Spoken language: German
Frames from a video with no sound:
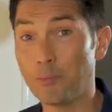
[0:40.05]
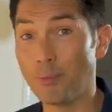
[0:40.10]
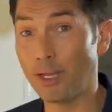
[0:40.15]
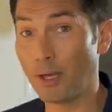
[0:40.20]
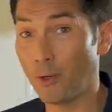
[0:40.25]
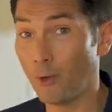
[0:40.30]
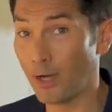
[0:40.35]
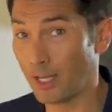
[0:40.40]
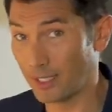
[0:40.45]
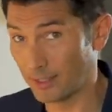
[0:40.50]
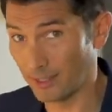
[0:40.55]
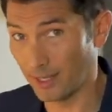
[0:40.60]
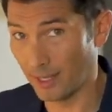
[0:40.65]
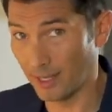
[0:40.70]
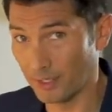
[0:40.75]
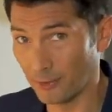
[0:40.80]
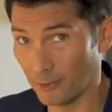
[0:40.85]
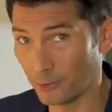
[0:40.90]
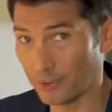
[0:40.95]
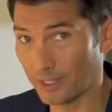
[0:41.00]

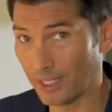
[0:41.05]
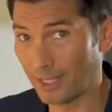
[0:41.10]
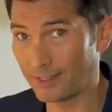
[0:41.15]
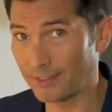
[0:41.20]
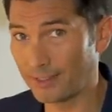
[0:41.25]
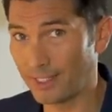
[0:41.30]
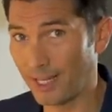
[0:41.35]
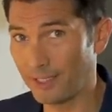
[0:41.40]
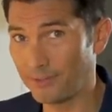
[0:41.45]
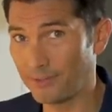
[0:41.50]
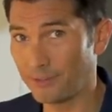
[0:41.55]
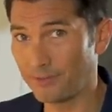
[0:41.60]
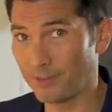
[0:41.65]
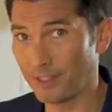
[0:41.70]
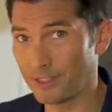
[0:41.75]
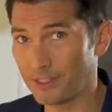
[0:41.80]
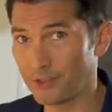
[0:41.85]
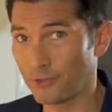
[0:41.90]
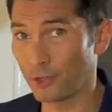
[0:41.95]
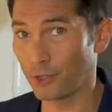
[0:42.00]
Blauanteil und einen
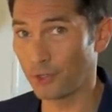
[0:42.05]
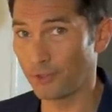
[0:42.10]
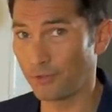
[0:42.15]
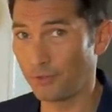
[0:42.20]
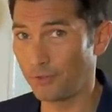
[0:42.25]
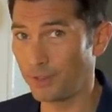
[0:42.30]
Kelvinwert zwischen